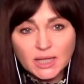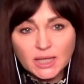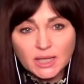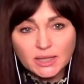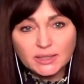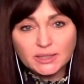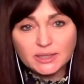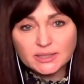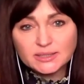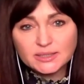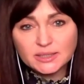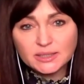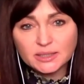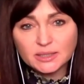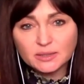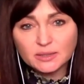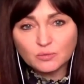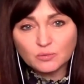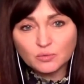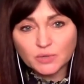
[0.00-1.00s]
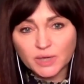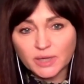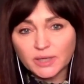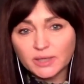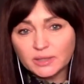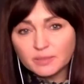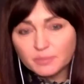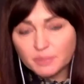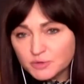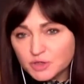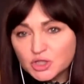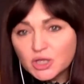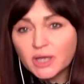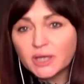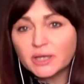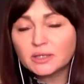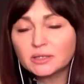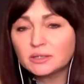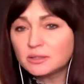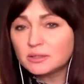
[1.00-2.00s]
Если Украина
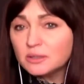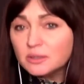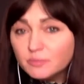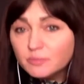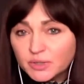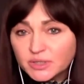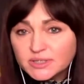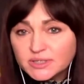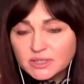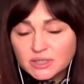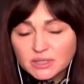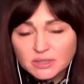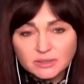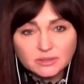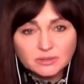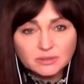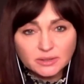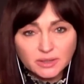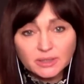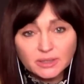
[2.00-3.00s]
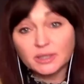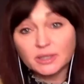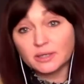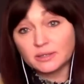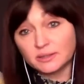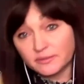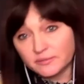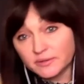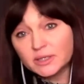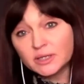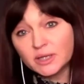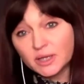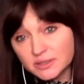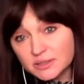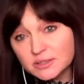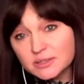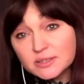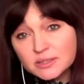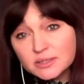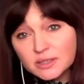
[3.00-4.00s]
побеждает быстро, это, наверное,
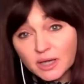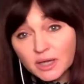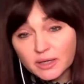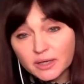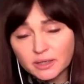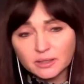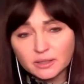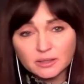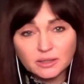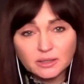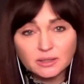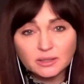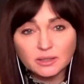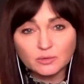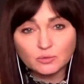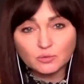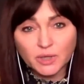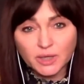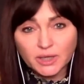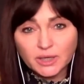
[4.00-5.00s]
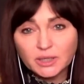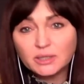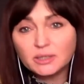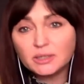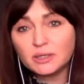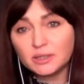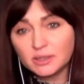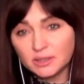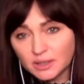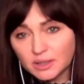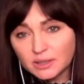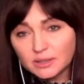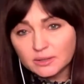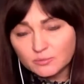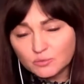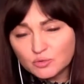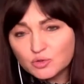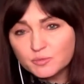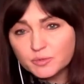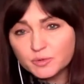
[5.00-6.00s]
один сценарий и для Украины, и для, там,
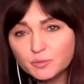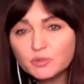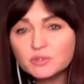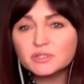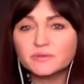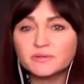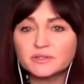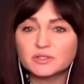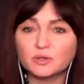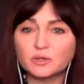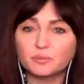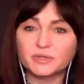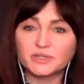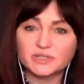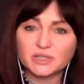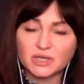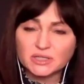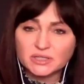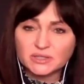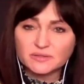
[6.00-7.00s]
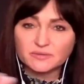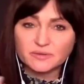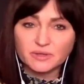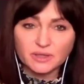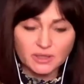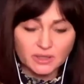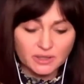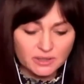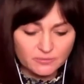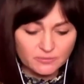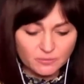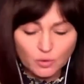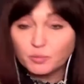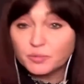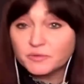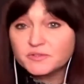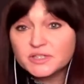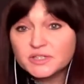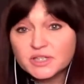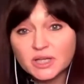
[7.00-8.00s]
может быть, постсоветского пространства, и для
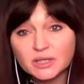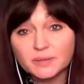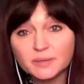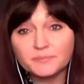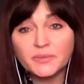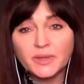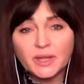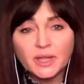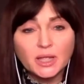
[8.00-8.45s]
Европы в целом.